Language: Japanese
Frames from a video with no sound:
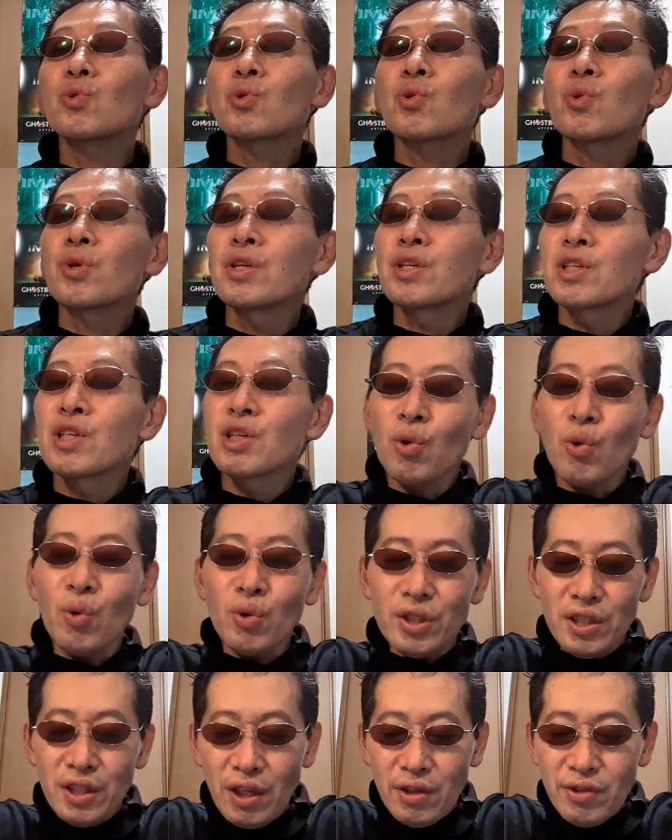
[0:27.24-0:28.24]
うどいい気
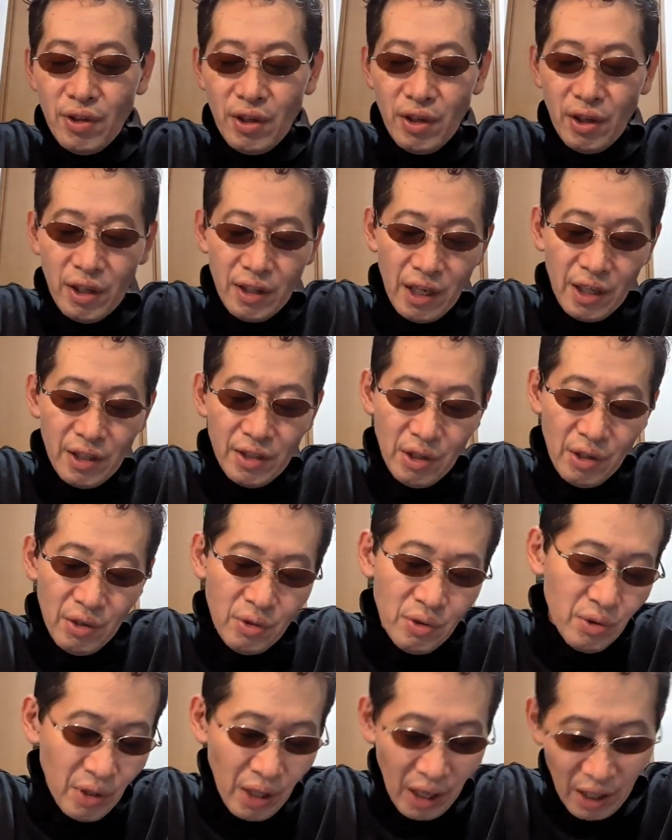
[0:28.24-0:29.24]
候になったかなって
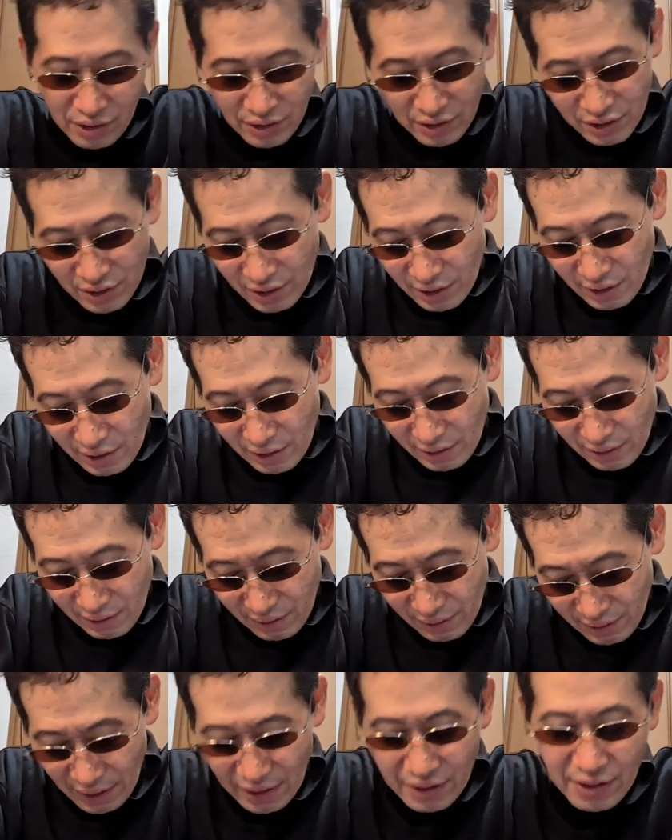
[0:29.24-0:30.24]
いう感じ
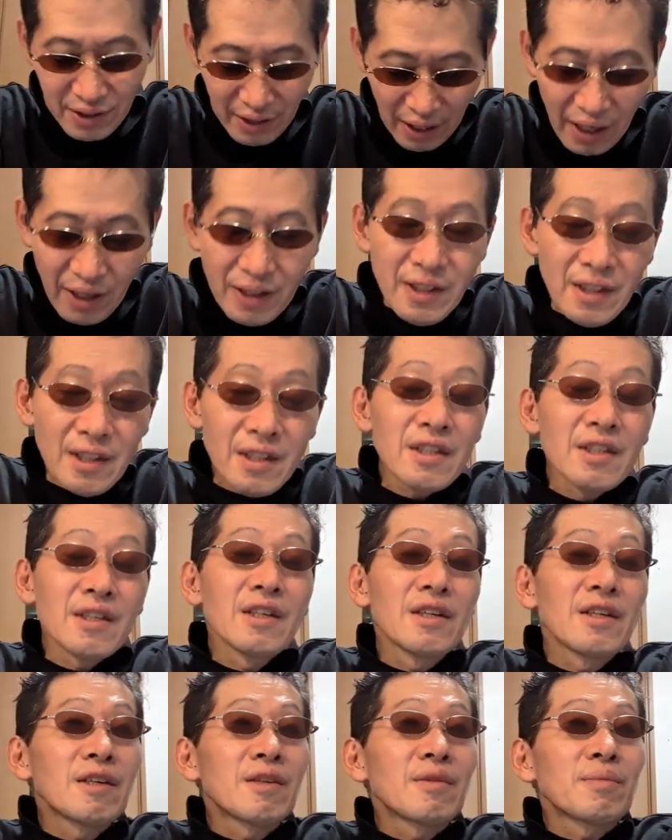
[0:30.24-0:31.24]
でした。
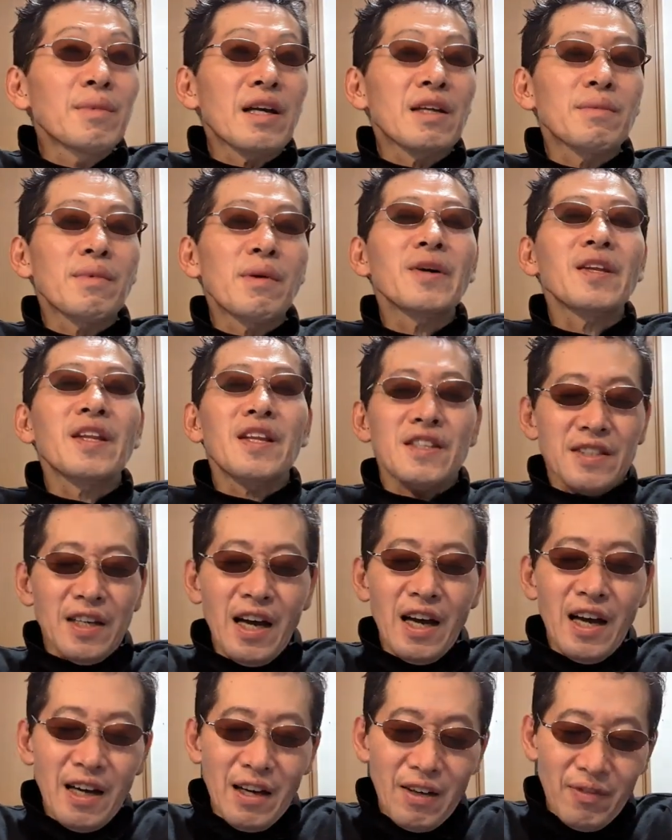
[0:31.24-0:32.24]
まあ今まで
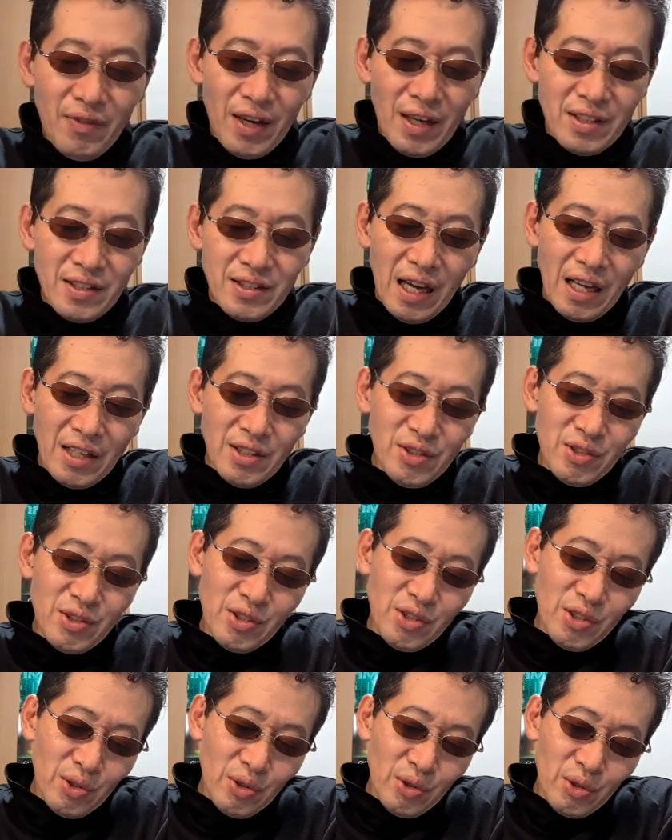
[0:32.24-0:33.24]
さ、まあ
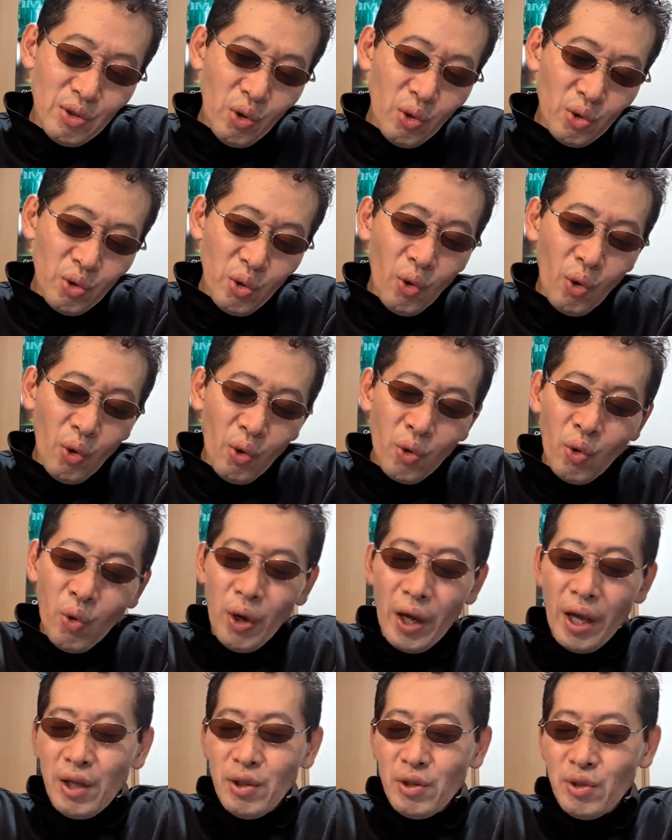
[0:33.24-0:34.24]
35度を
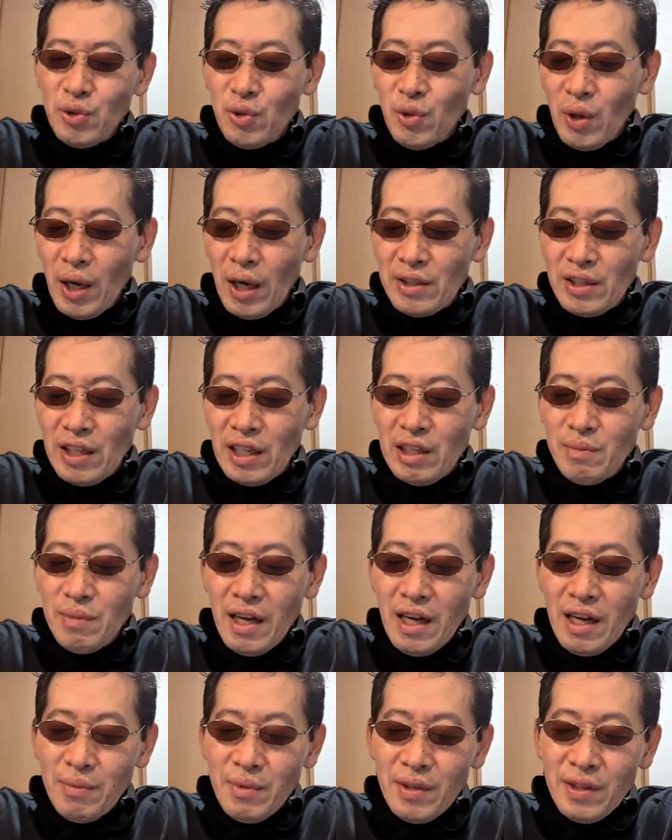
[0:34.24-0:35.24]
超えるのが当たり
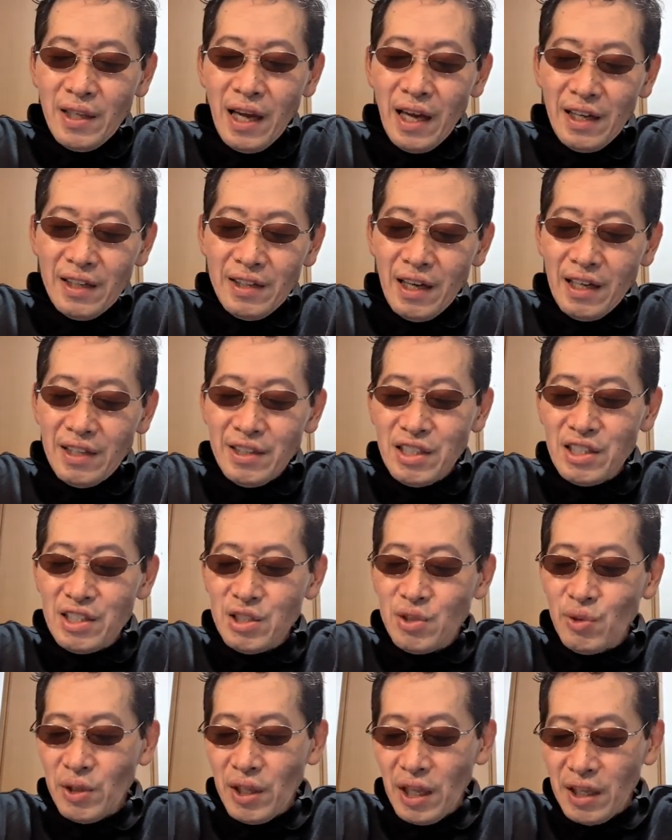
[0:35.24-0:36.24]
前みたいな
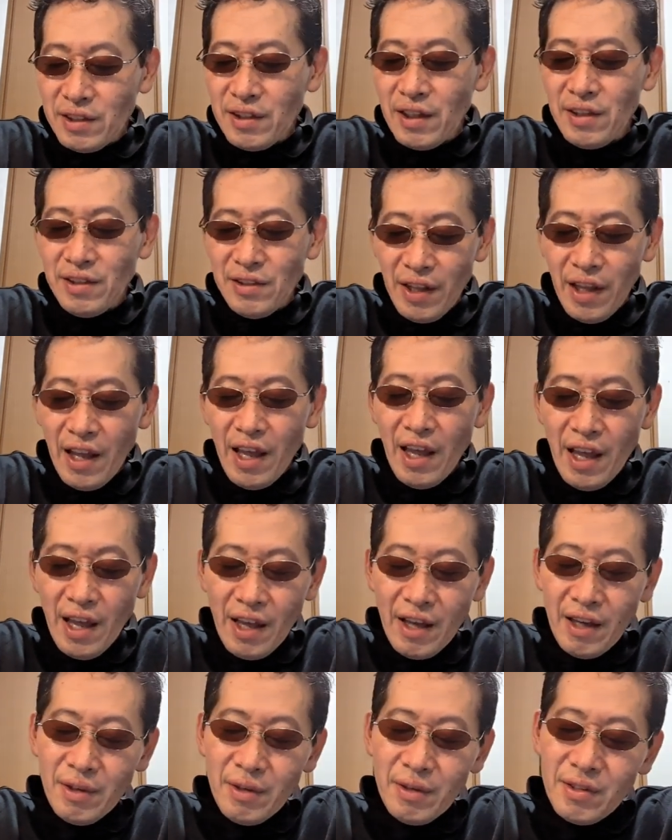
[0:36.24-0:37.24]
日常だったん
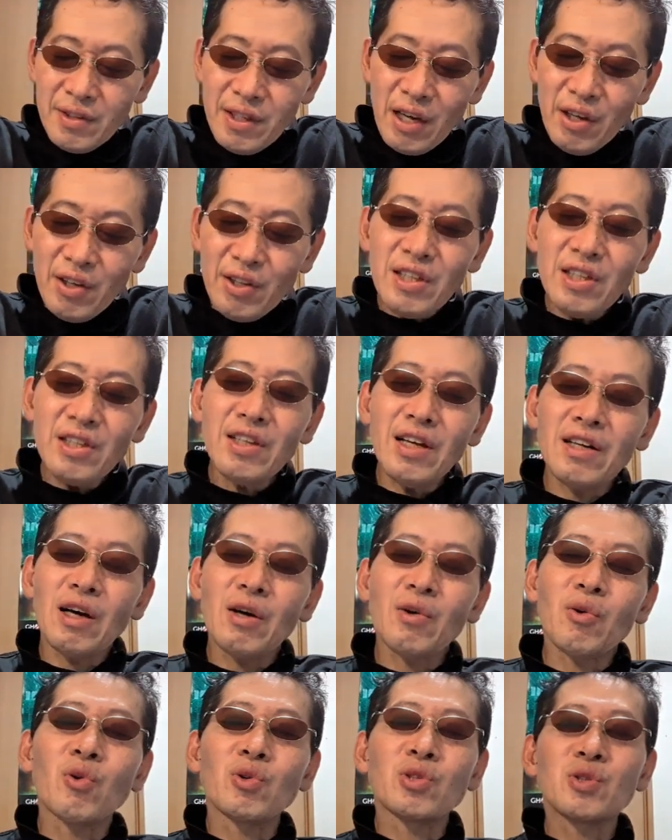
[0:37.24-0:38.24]
で、逆になん
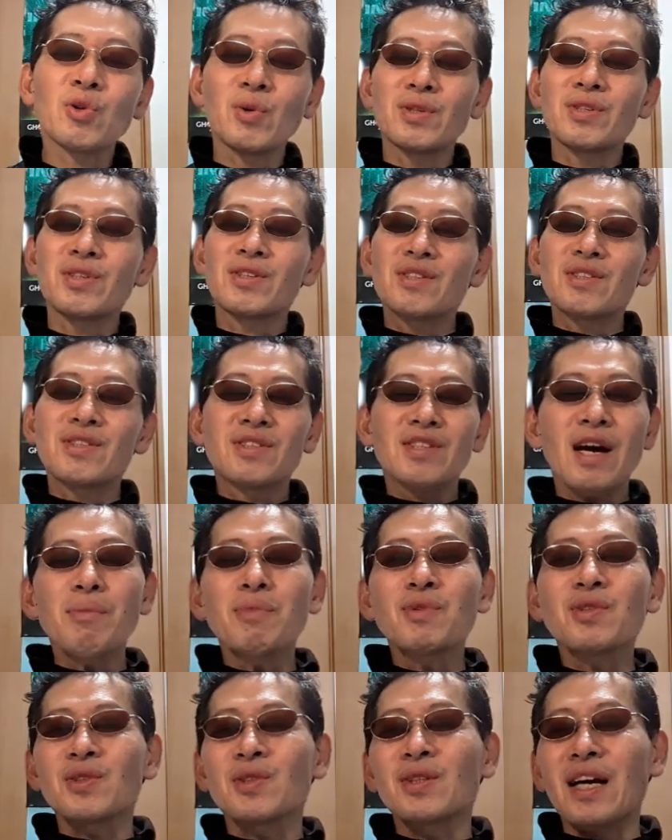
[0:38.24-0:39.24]
かこうすごい
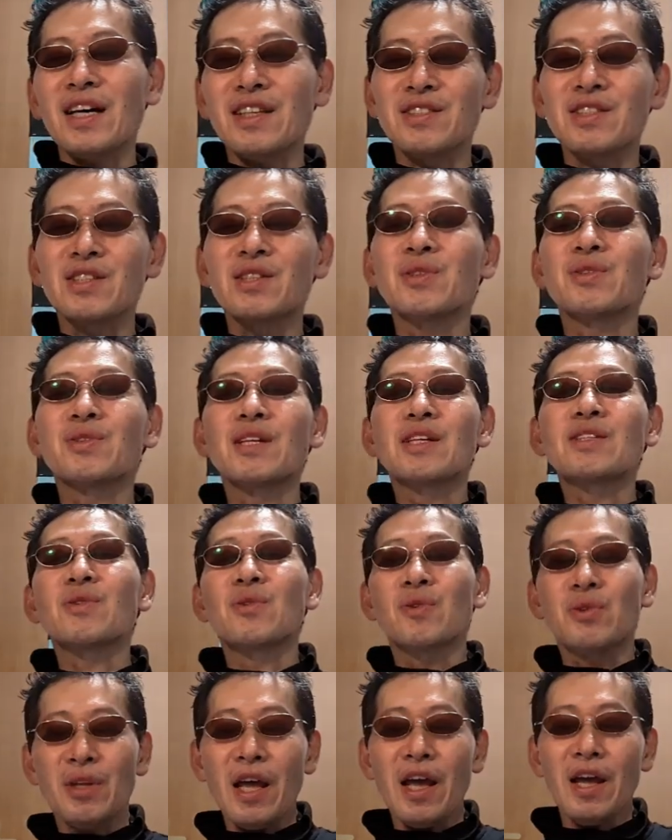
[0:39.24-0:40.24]
寒く感じるんで
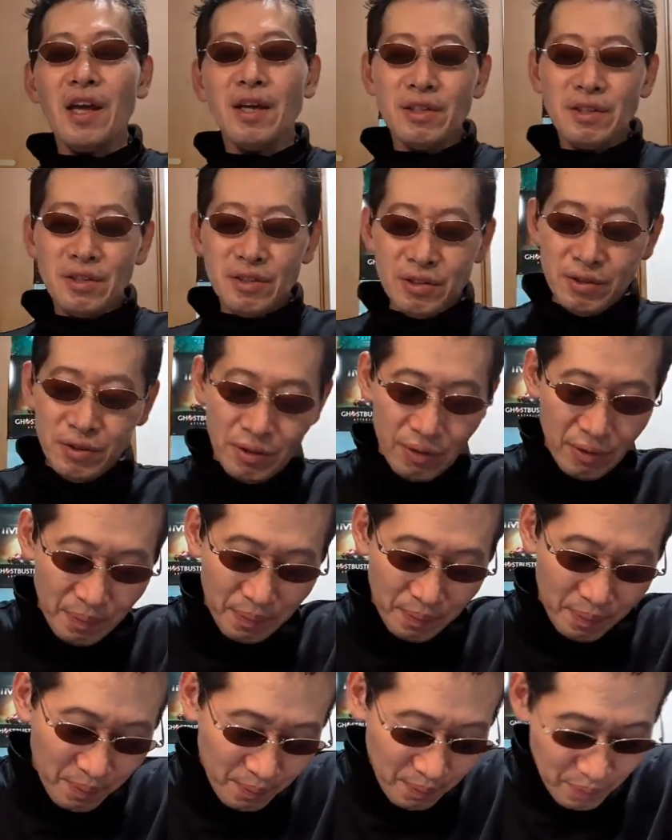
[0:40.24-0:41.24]
すよね。うん。